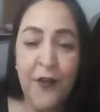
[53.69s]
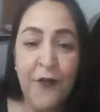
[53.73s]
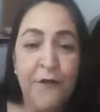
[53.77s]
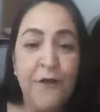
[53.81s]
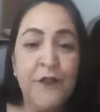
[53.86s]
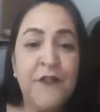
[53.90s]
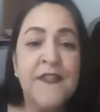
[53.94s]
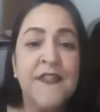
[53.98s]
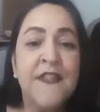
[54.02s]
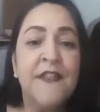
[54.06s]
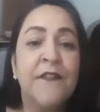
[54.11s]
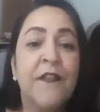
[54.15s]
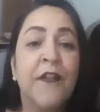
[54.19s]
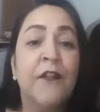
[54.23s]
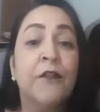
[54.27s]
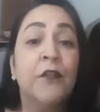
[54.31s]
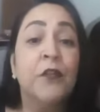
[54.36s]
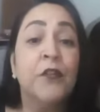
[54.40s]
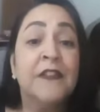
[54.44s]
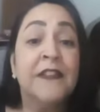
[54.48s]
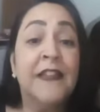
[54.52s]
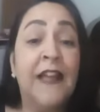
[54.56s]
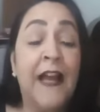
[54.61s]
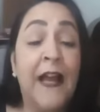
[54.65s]
Você vai
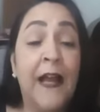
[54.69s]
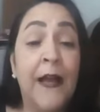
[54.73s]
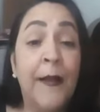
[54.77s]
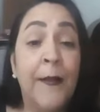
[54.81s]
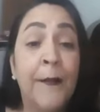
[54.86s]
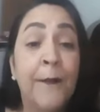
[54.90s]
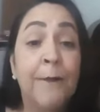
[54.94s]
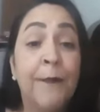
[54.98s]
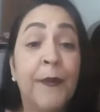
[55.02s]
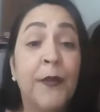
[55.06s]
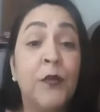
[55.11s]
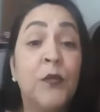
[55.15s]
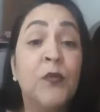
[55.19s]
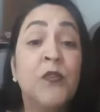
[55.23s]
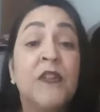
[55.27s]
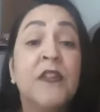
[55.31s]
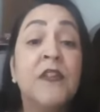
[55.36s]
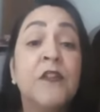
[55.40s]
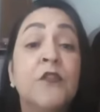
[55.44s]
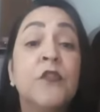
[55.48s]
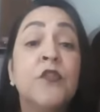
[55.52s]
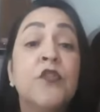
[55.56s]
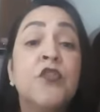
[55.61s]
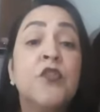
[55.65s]
votar pelo tanto